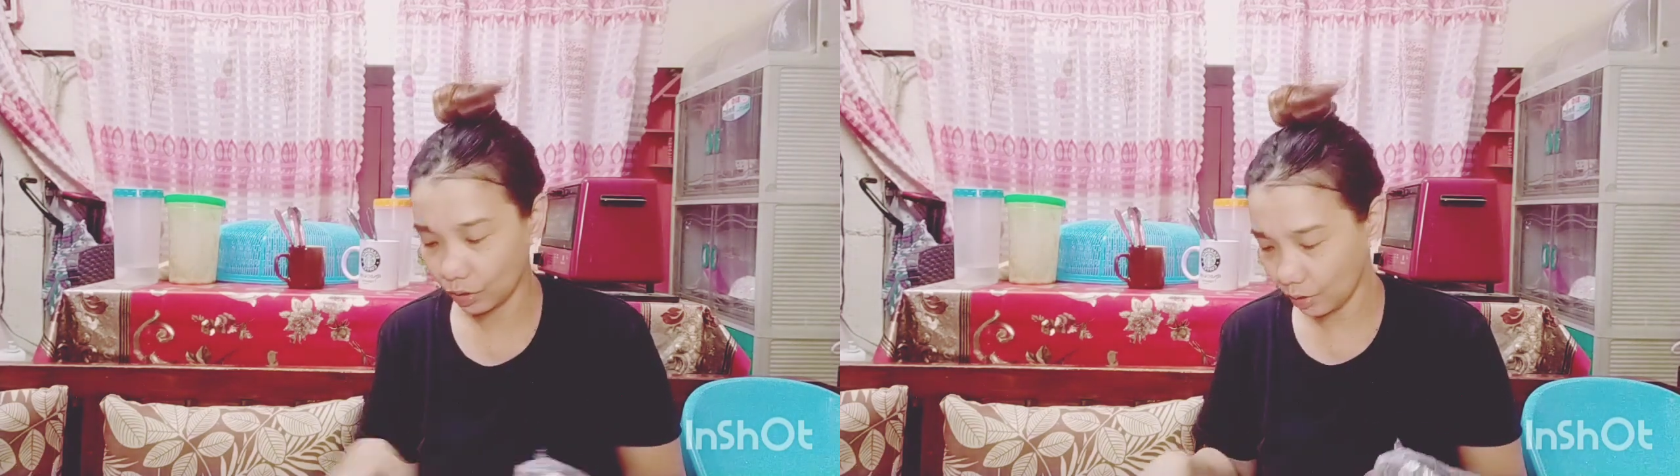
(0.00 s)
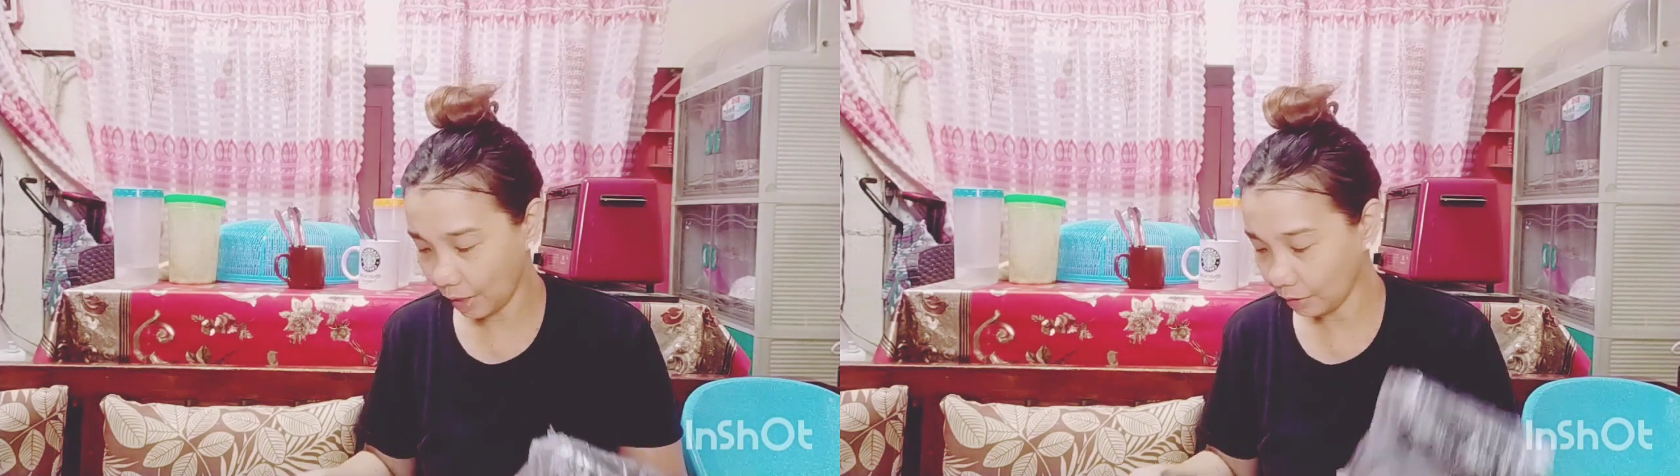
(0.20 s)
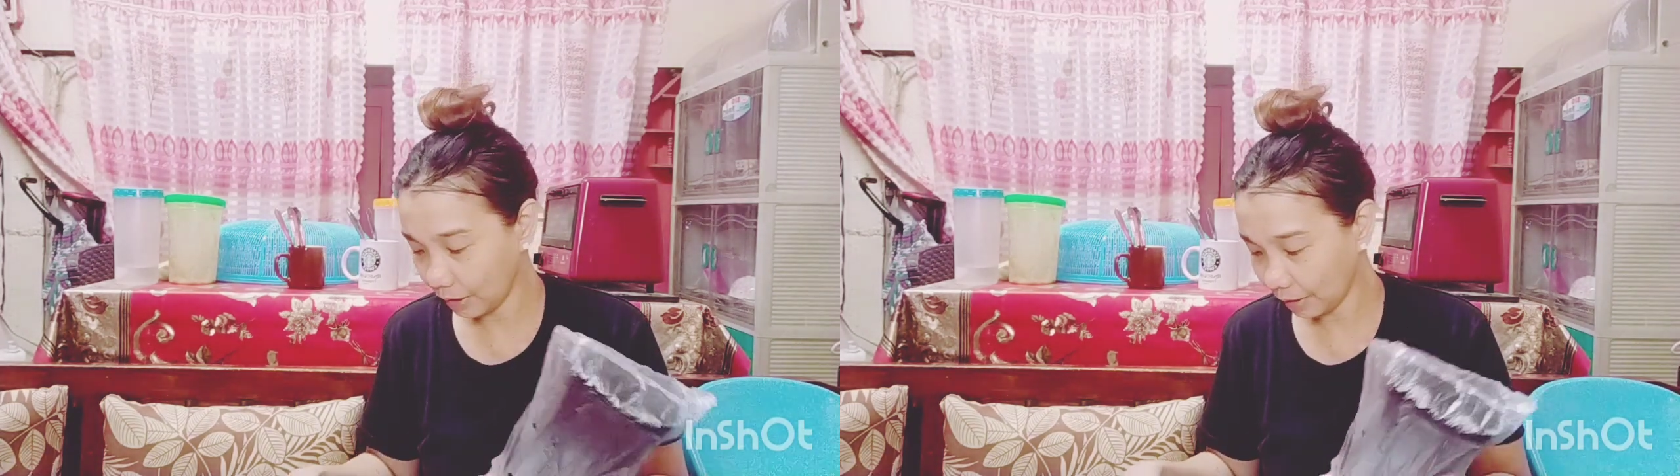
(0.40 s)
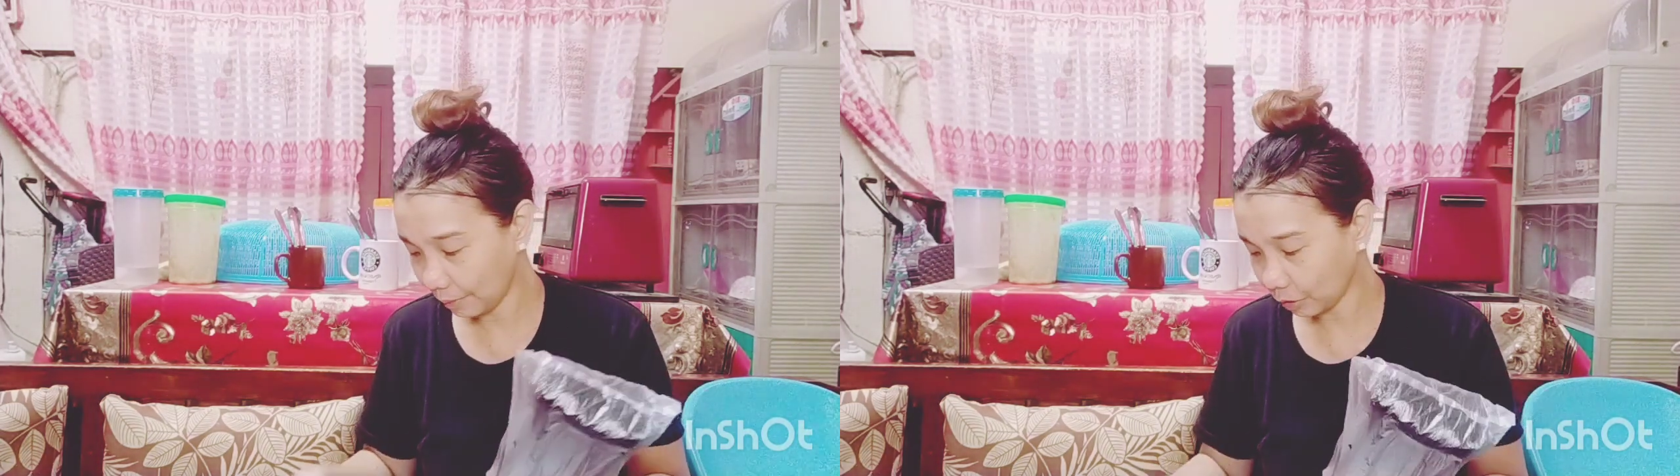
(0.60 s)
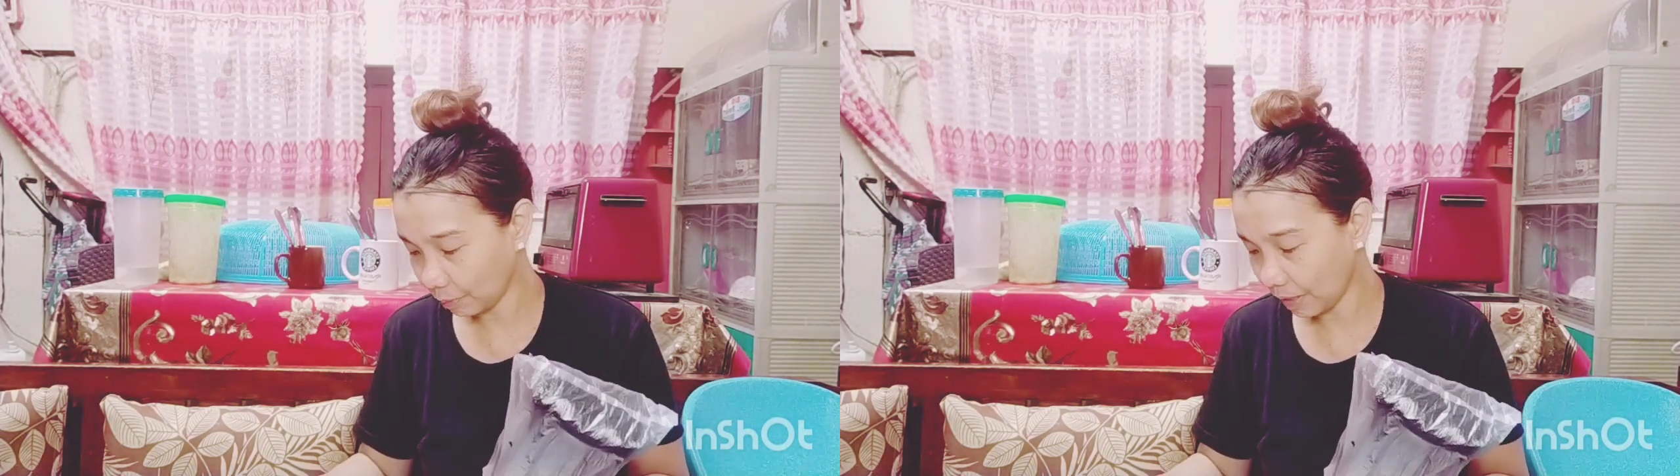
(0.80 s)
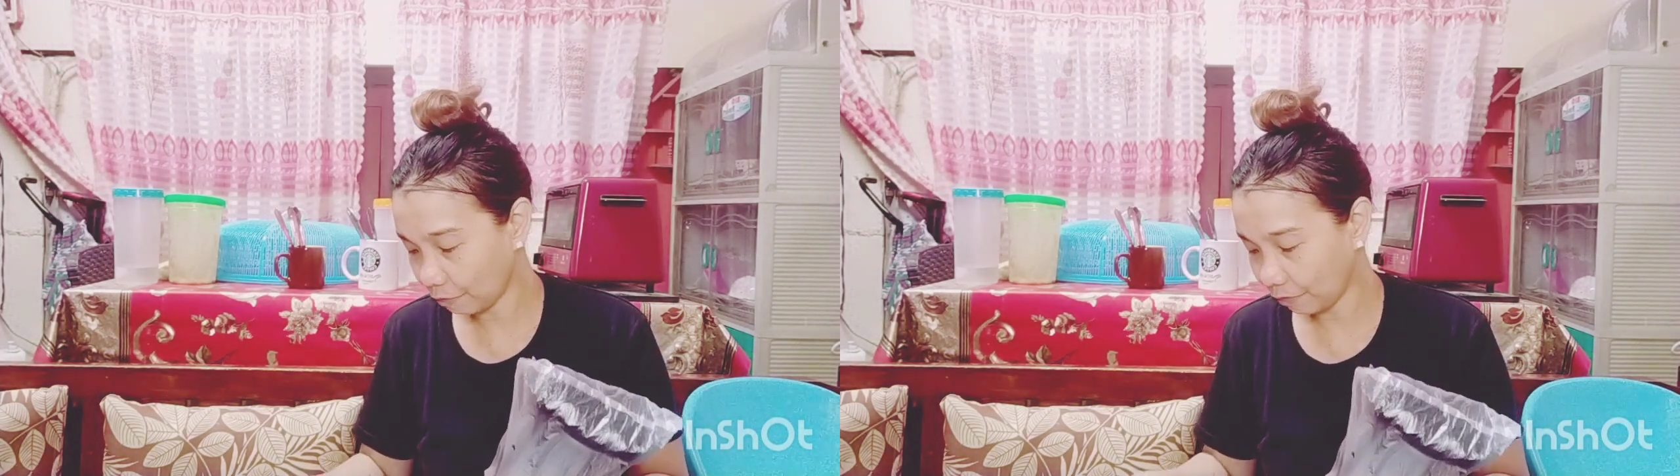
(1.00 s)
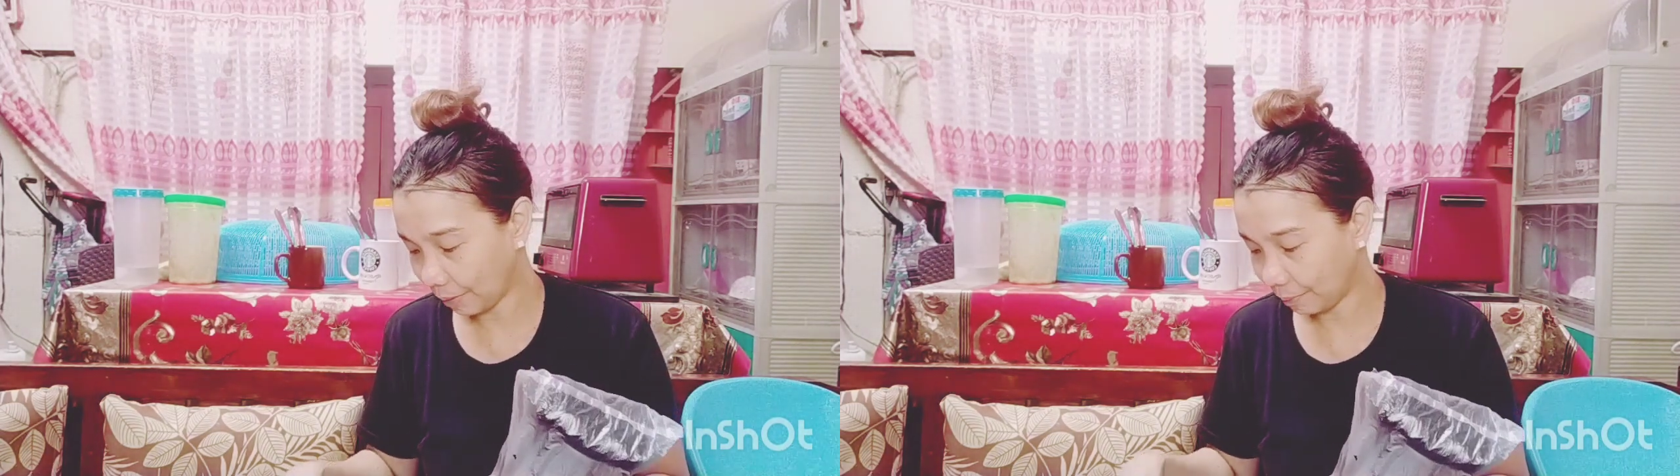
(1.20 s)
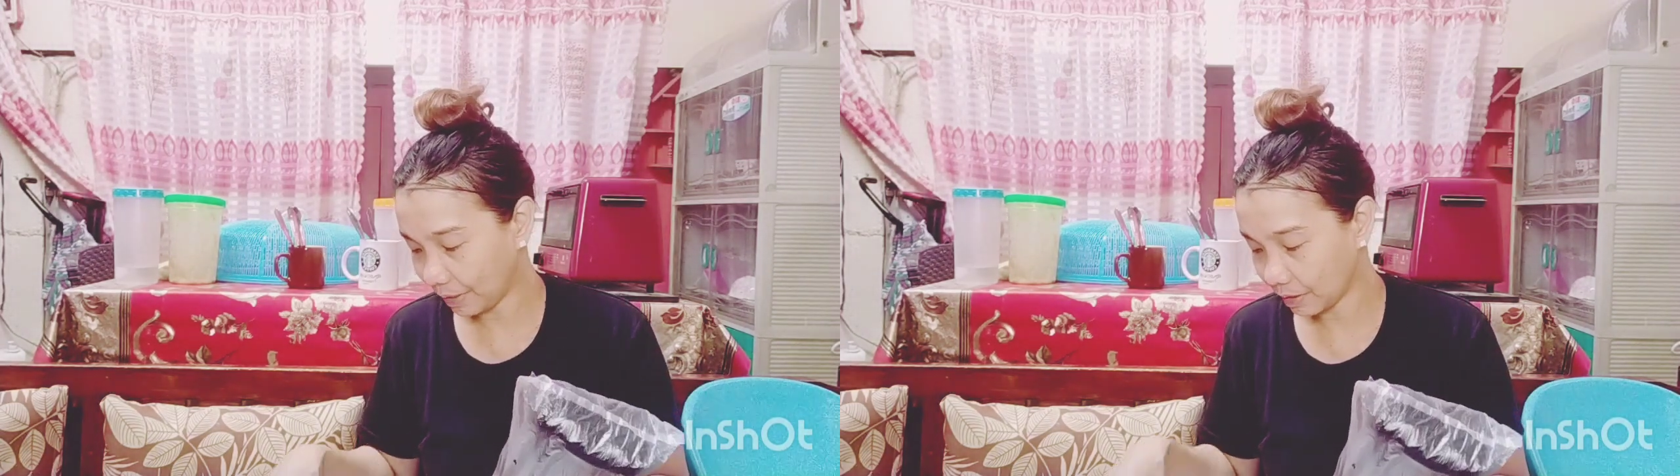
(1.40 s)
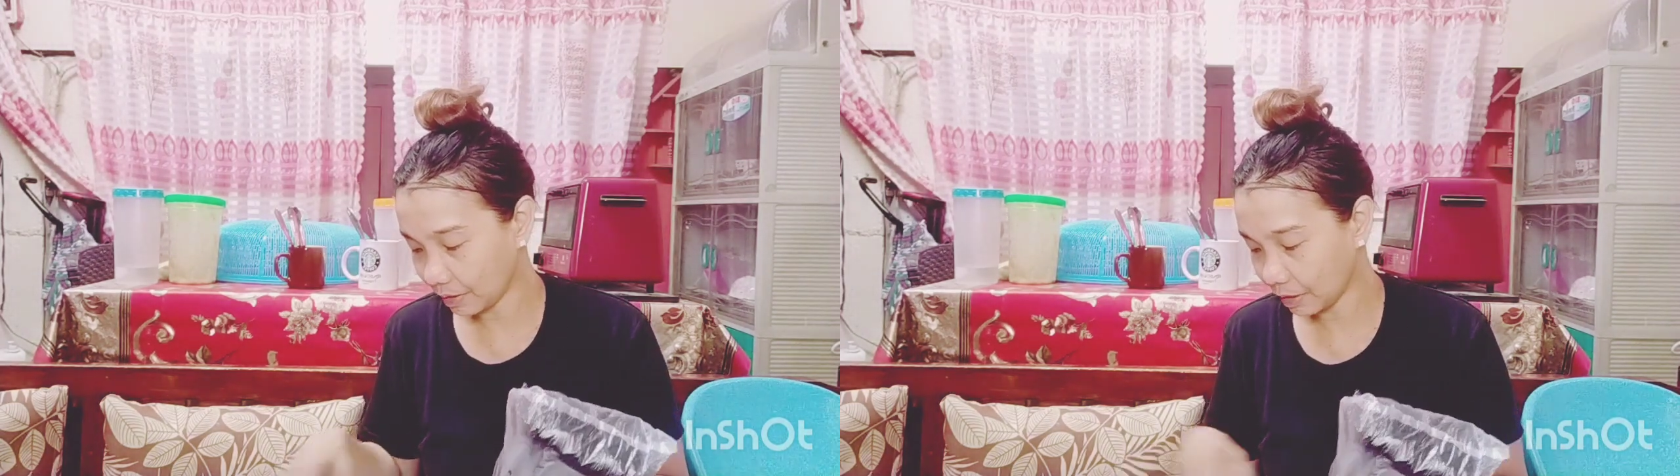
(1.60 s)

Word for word: So, ano lang naman to, mga 5 pieces,